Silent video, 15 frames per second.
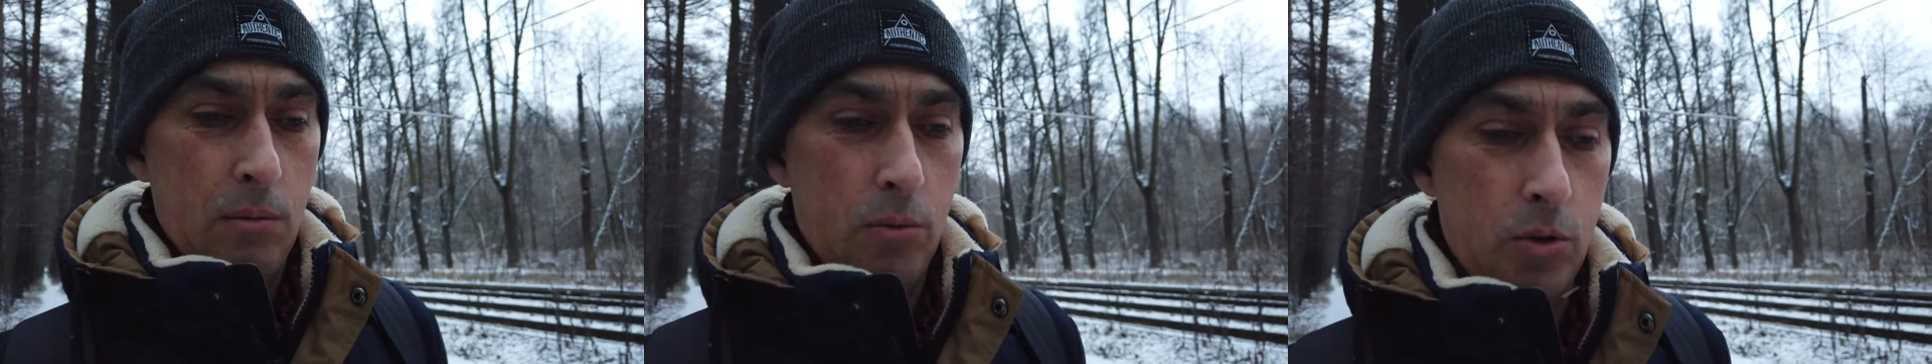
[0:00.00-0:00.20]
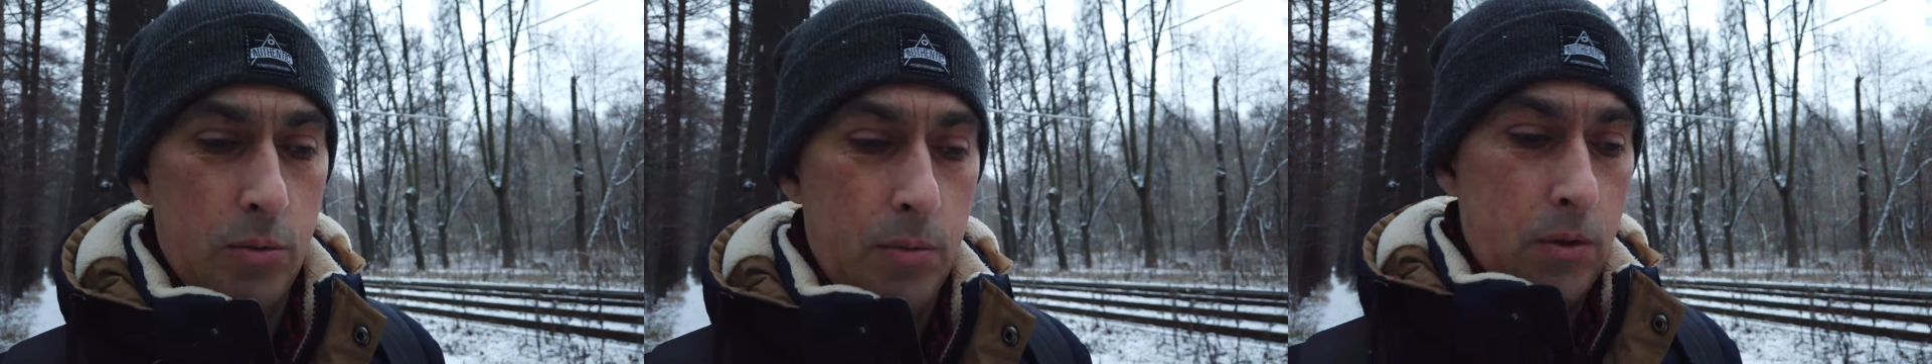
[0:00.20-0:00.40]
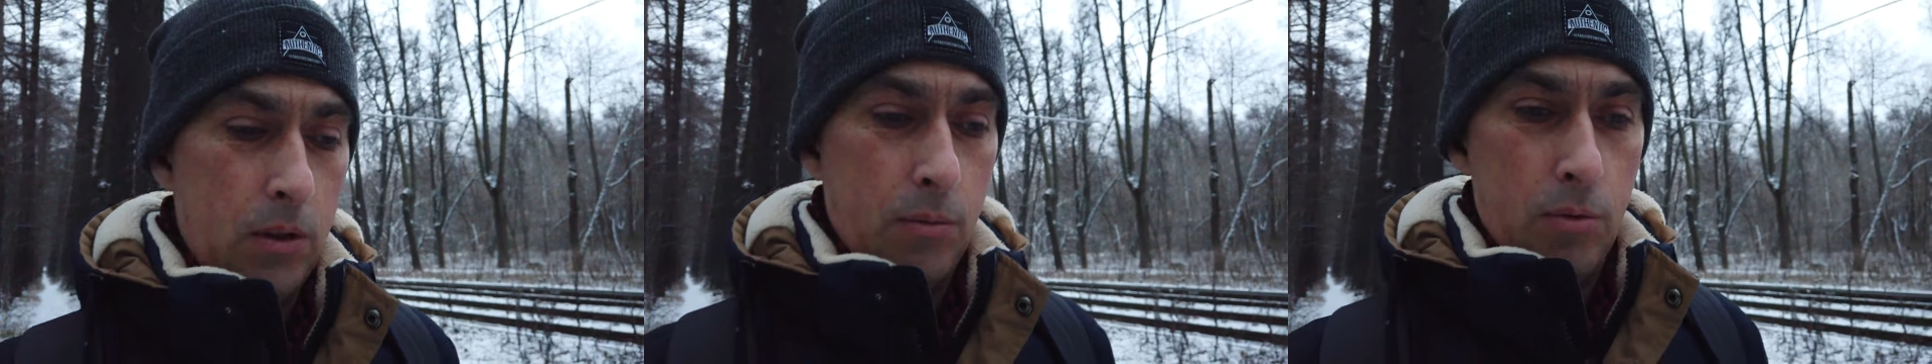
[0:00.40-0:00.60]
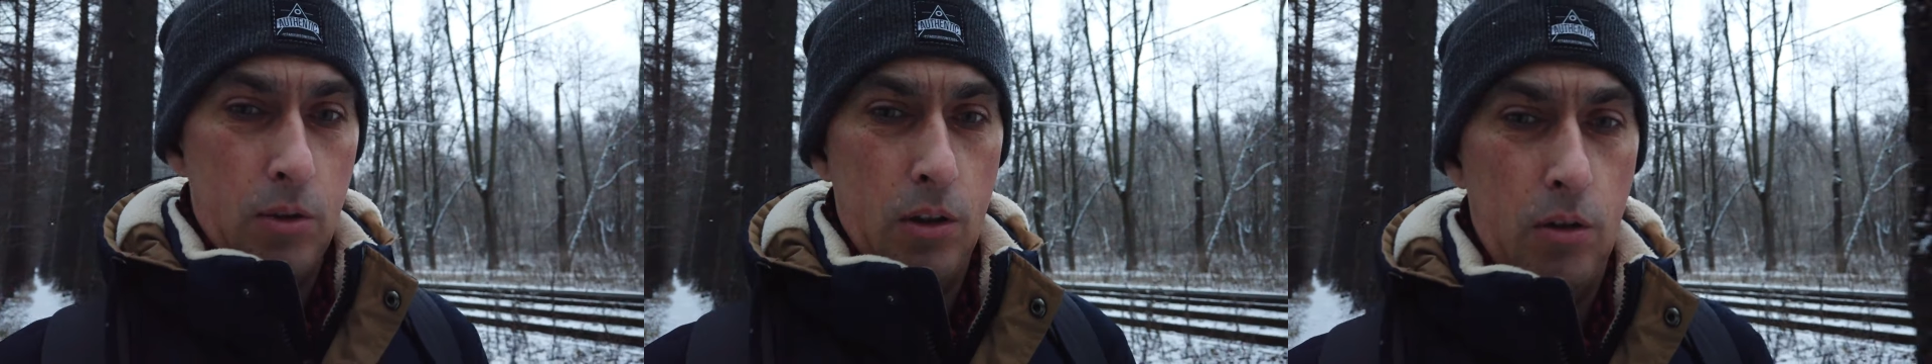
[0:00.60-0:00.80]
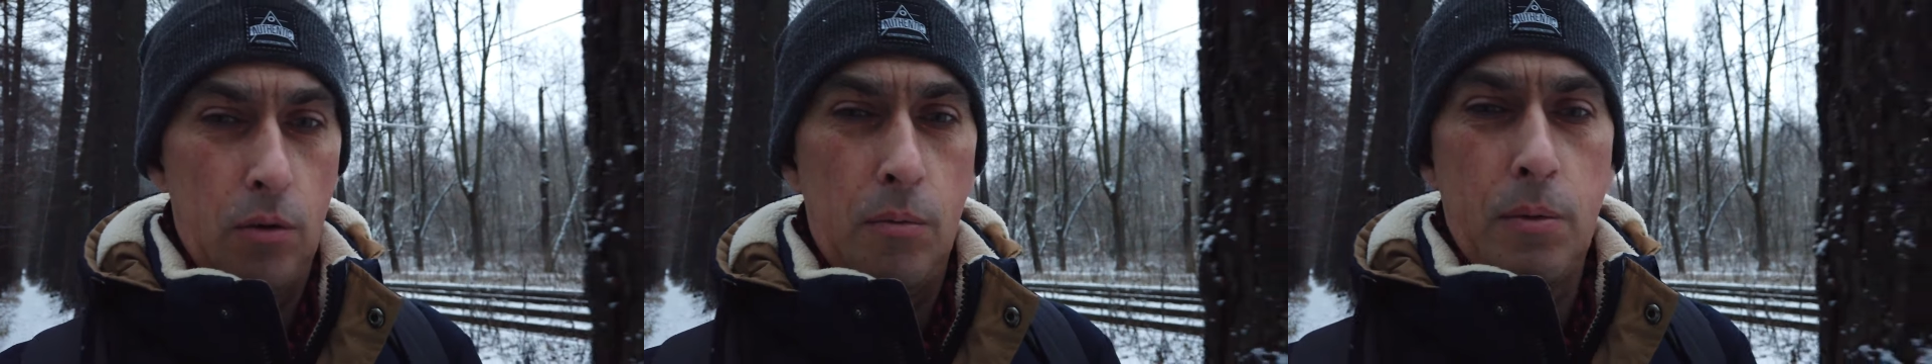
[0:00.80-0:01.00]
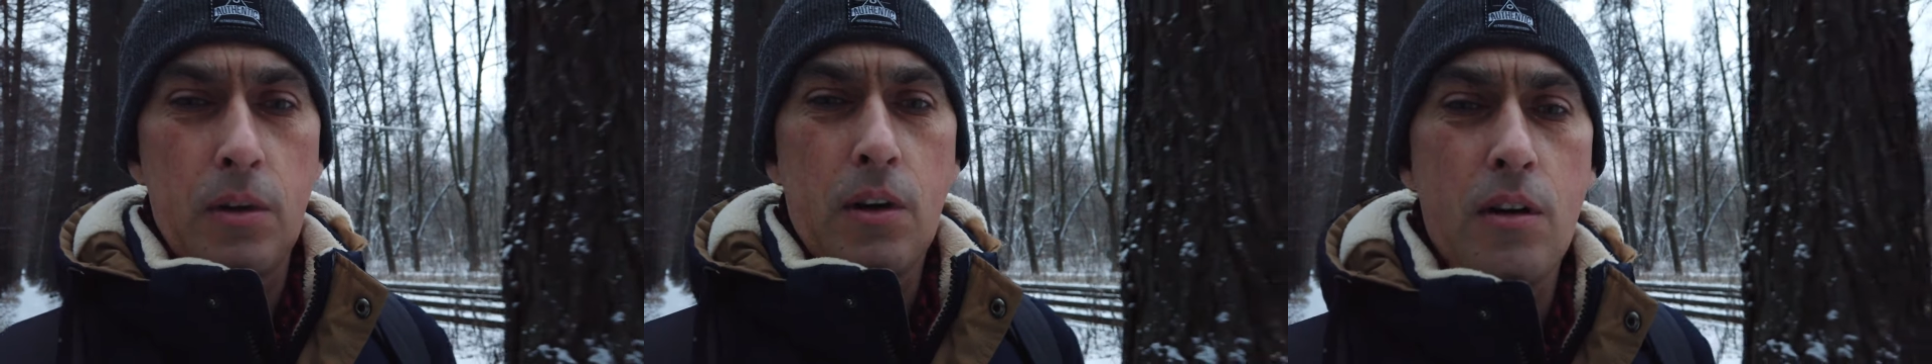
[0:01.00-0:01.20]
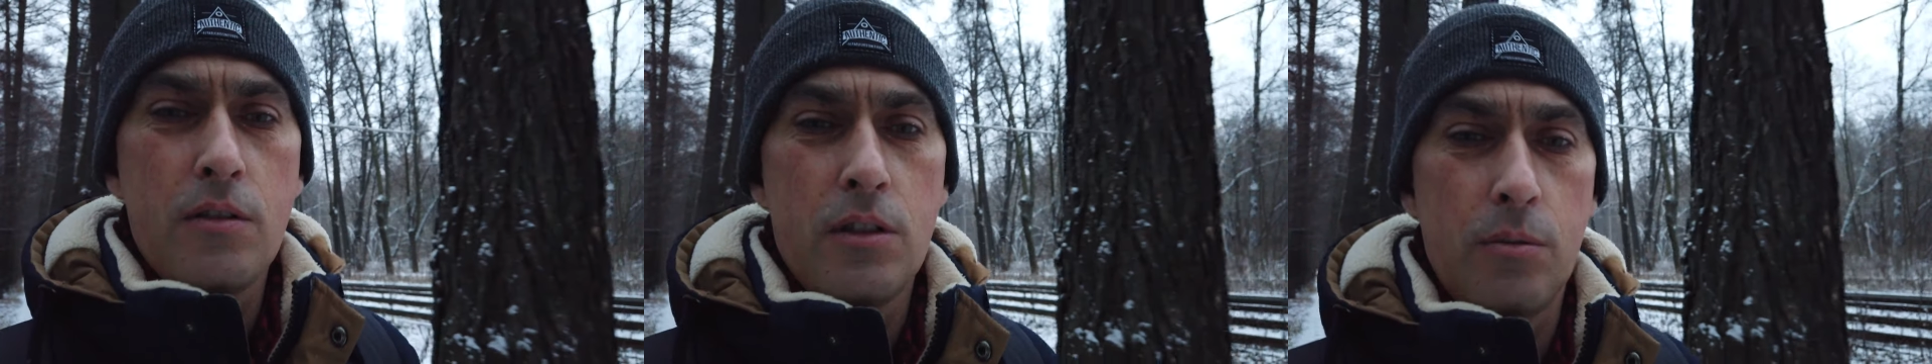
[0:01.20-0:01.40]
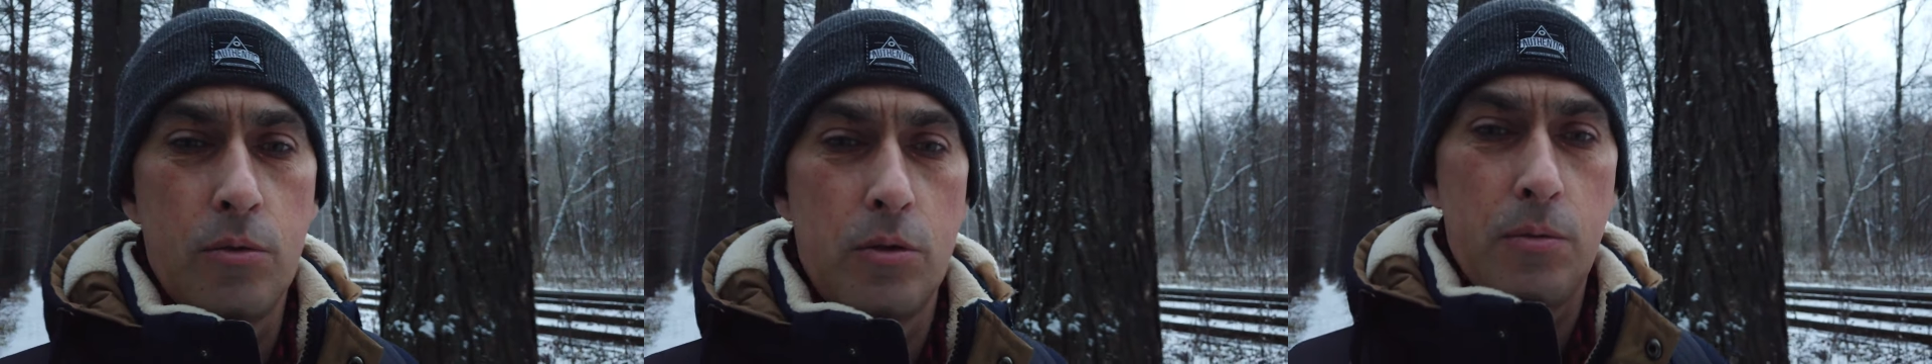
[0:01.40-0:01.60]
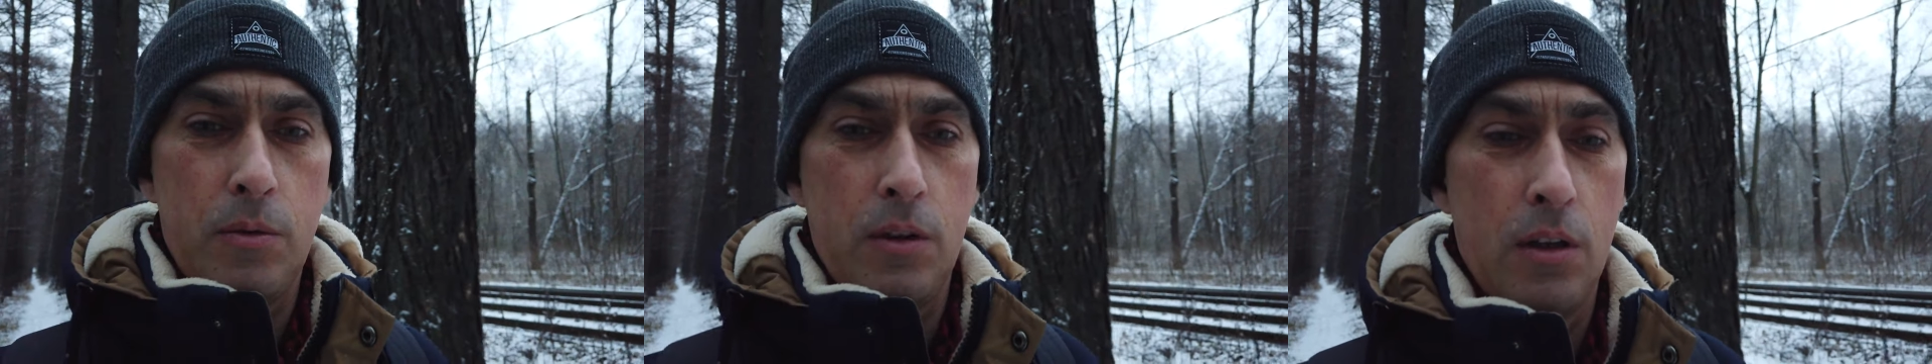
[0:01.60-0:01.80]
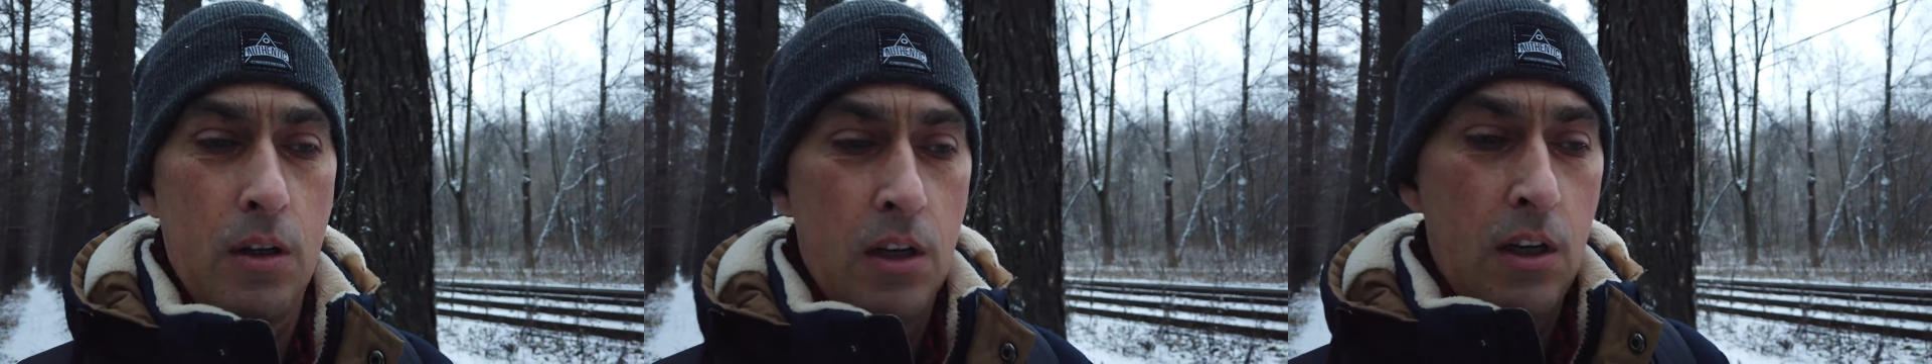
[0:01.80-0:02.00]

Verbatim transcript: может быть, кому-то она не понравится, может быть,